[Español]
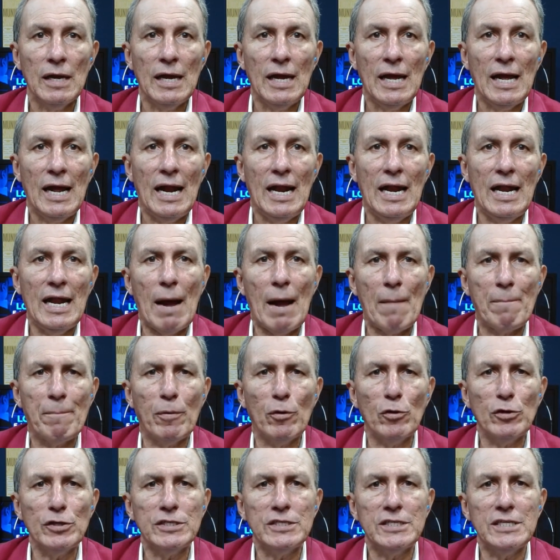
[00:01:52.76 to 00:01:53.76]
la
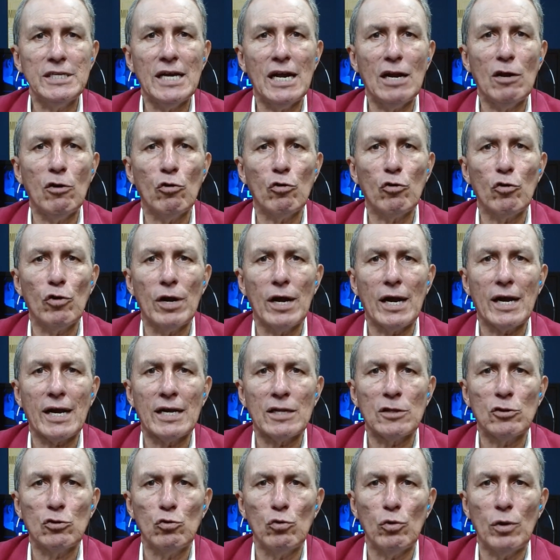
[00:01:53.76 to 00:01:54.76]
policía logró la
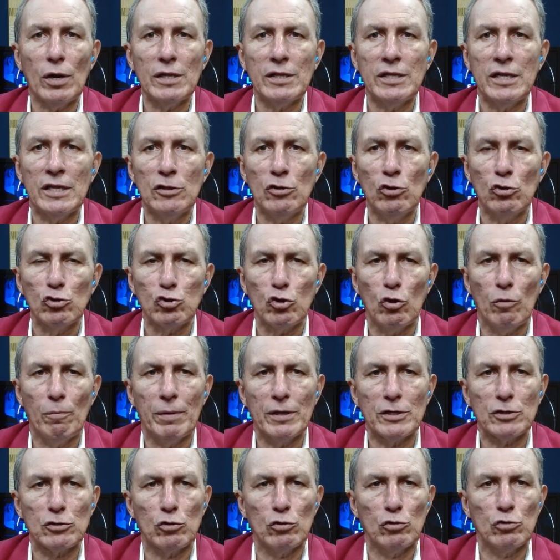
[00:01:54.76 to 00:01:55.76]
captura de dos
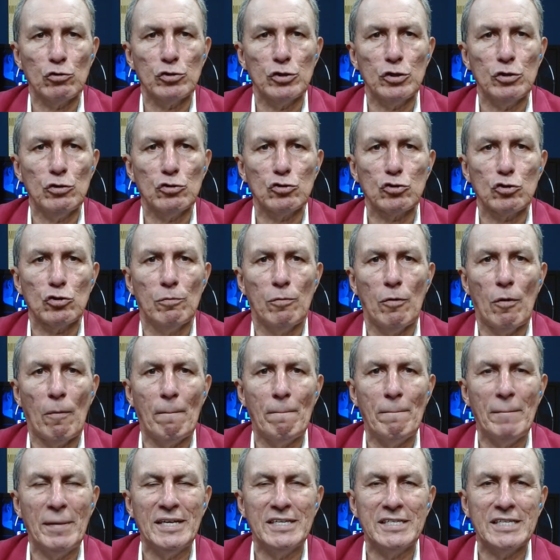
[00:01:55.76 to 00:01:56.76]
hombres conocidos como
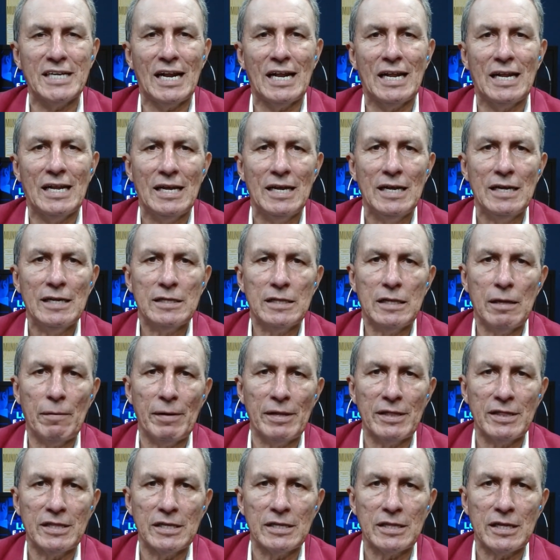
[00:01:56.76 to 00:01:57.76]
Michel, de
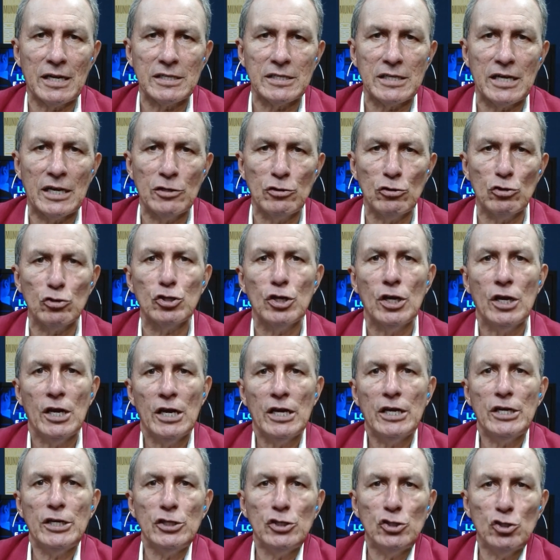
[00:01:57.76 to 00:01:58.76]
23 años,
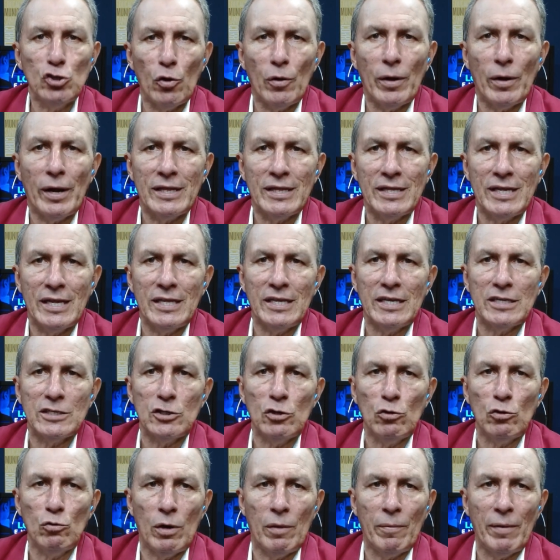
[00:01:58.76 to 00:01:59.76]
y Joan, de
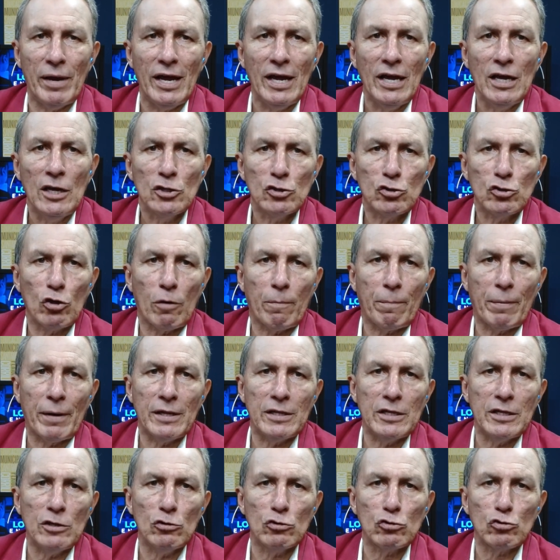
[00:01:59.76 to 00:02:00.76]
19,
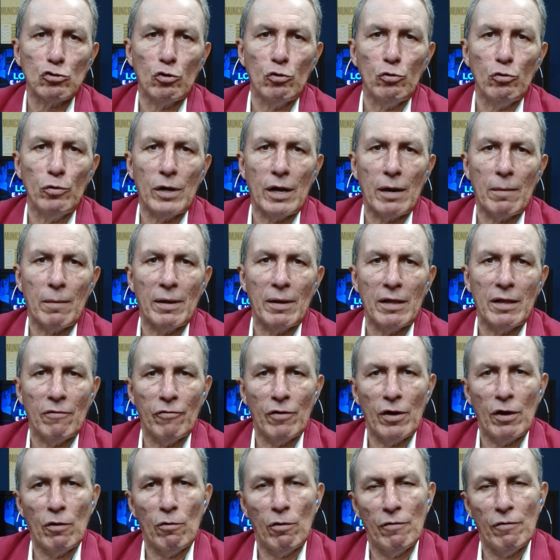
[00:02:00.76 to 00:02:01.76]
sorprendidos con un arma de
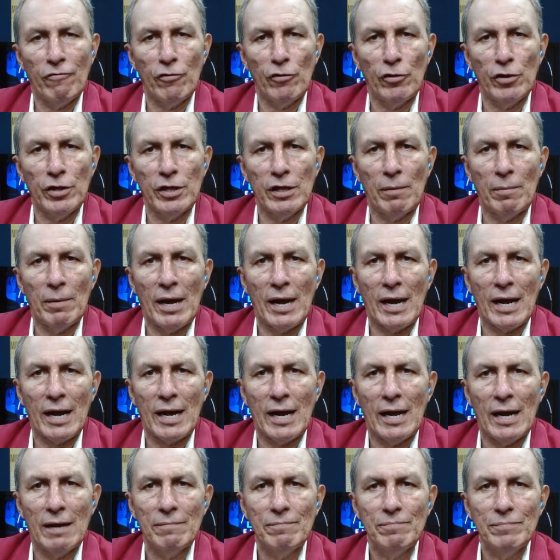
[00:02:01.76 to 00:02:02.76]
fuego en Florida Blanca.